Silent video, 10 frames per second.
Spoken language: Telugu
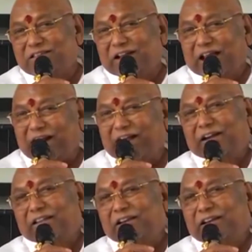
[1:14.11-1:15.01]
కమ్మ
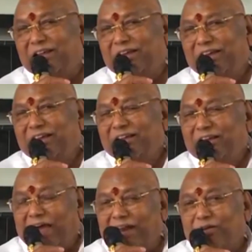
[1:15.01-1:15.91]
సామాజిక వర్గానికి
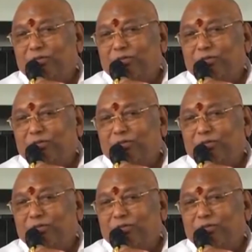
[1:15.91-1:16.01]
చంద్రబాబు